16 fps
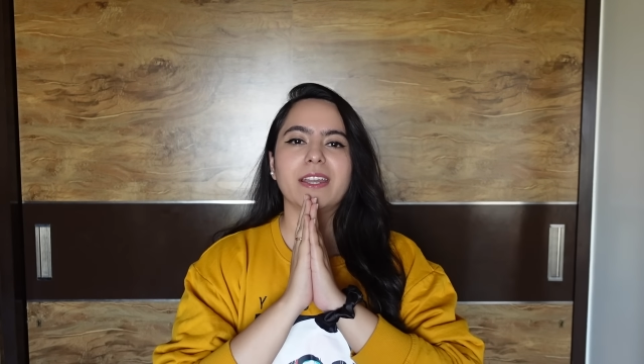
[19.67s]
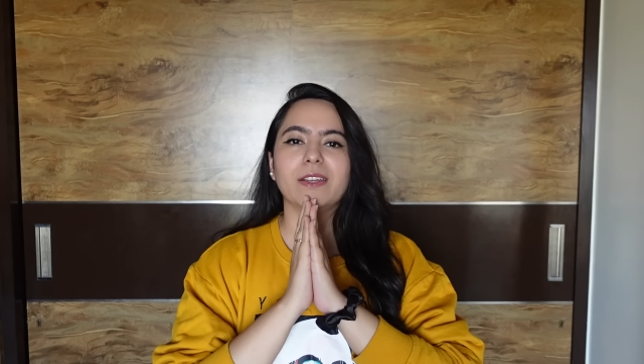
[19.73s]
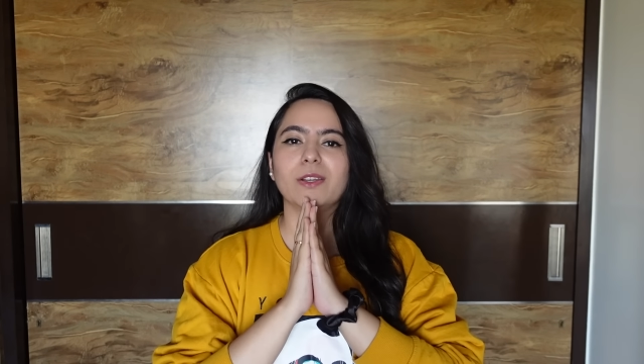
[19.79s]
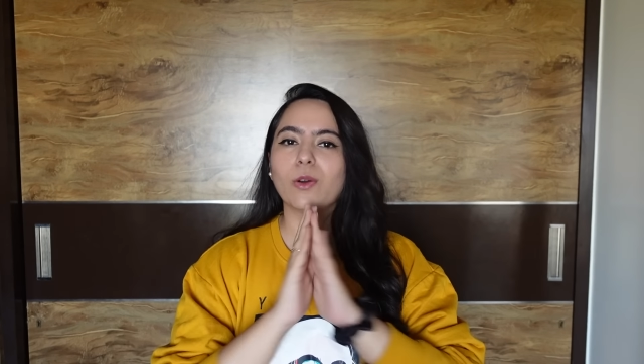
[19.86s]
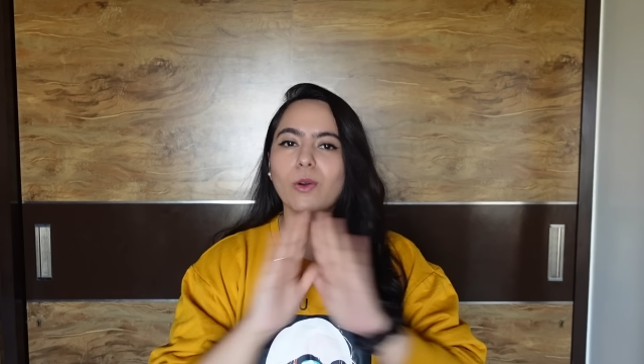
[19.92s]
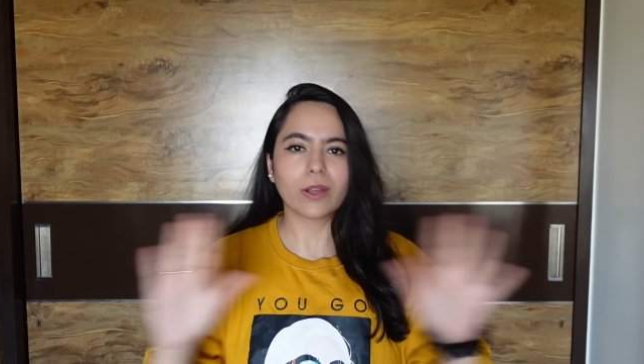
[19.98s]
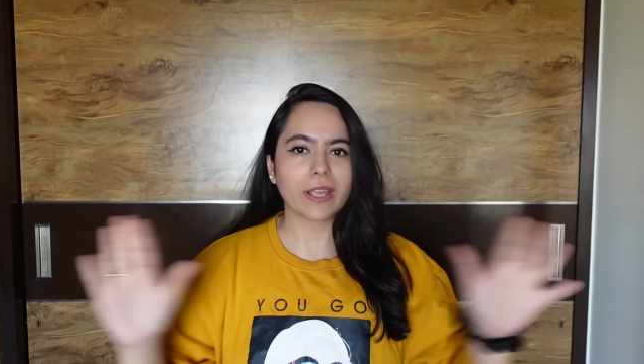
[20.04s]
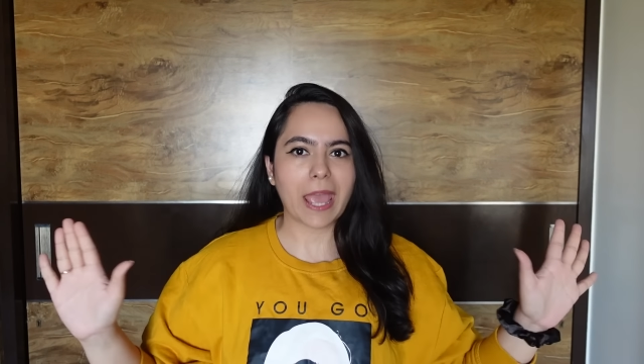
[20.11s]
एंड
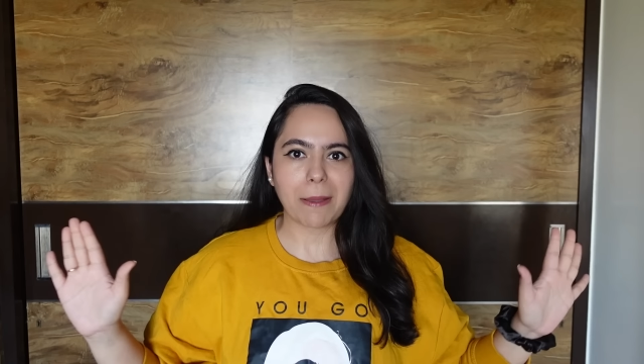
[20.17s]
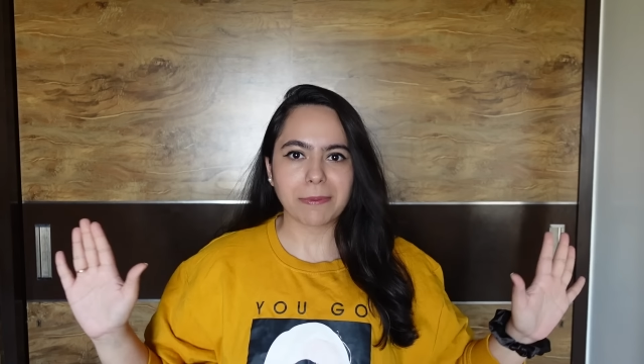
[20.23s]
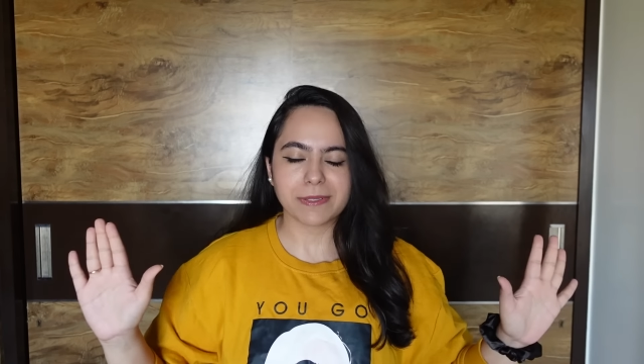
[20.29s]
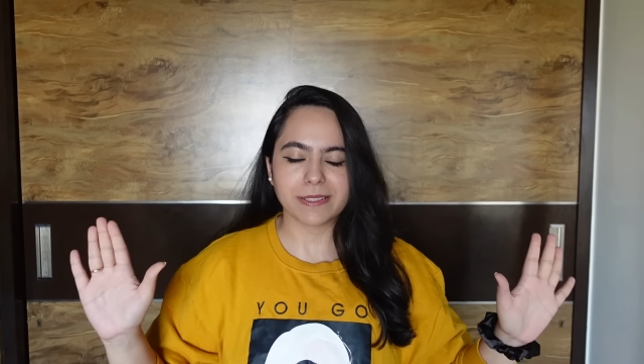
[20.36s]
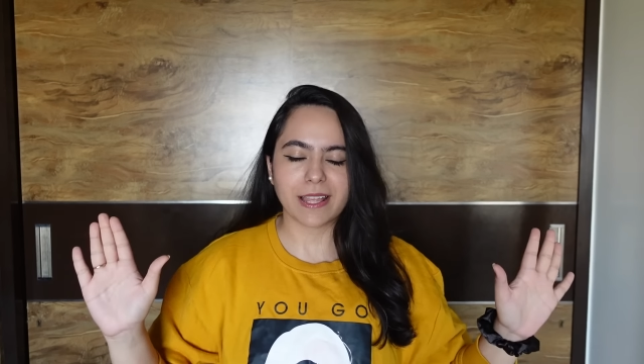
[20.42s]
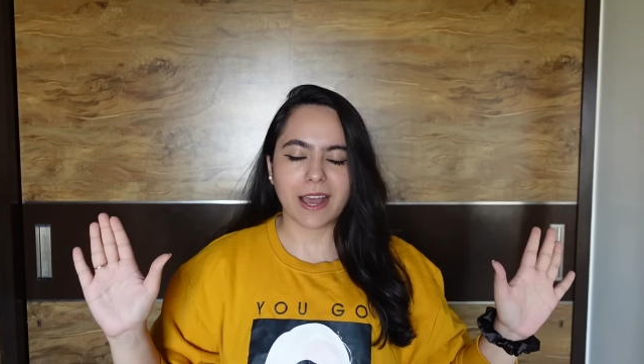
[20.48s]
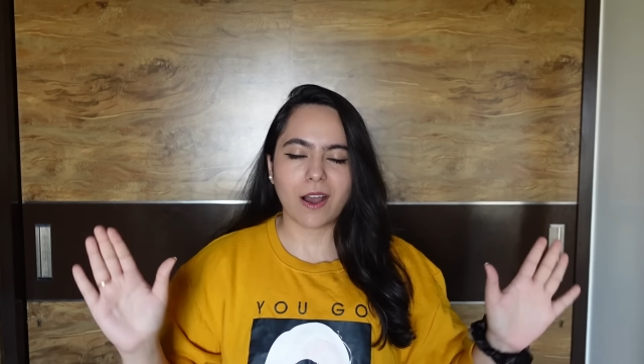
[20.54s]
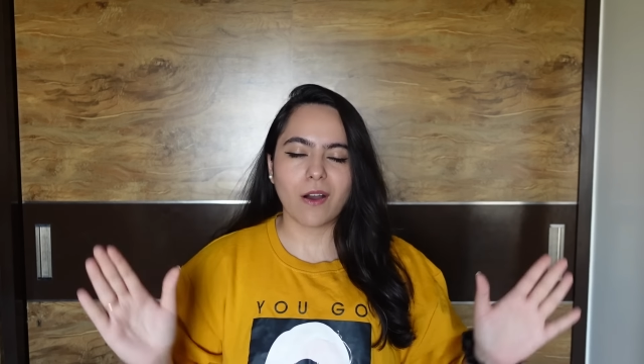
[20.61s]
नो
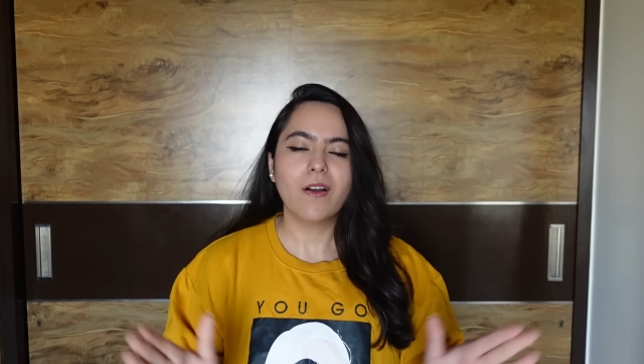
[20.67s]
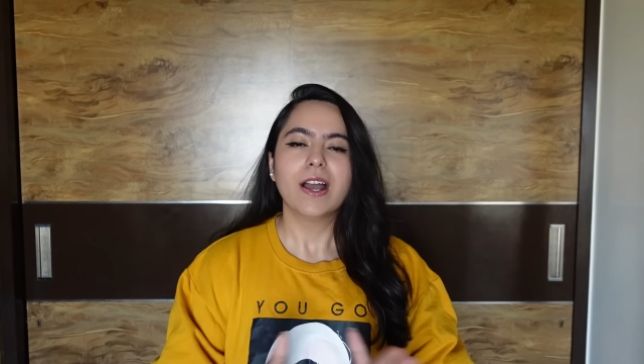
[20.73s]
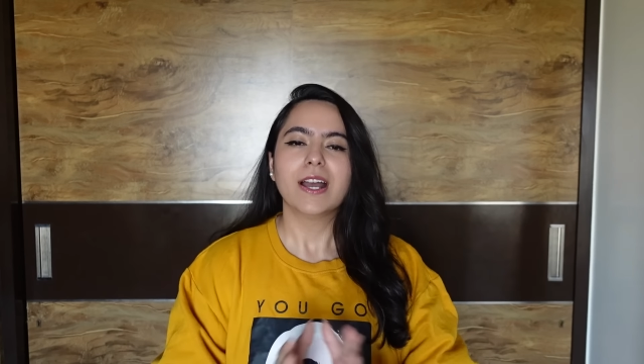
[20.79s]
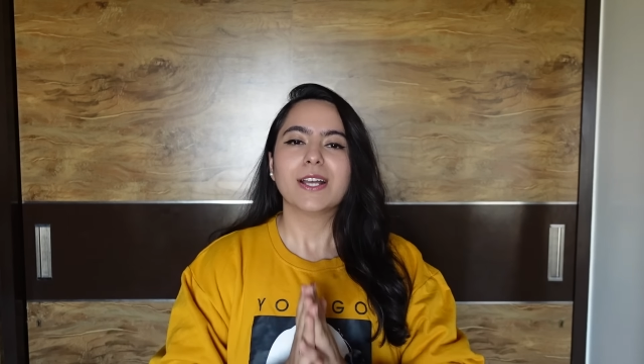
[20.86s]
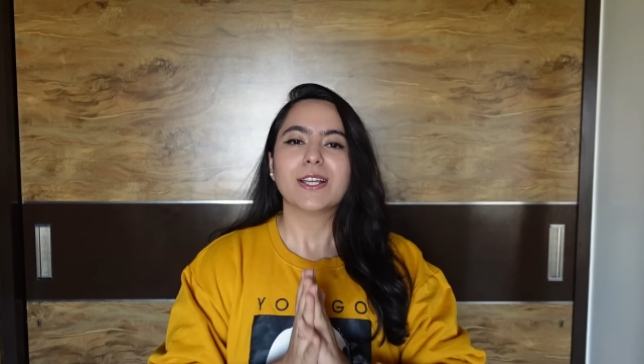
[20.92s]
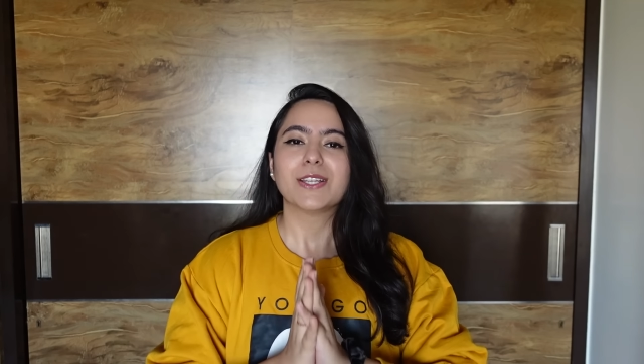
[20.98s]
गैप्स नाउ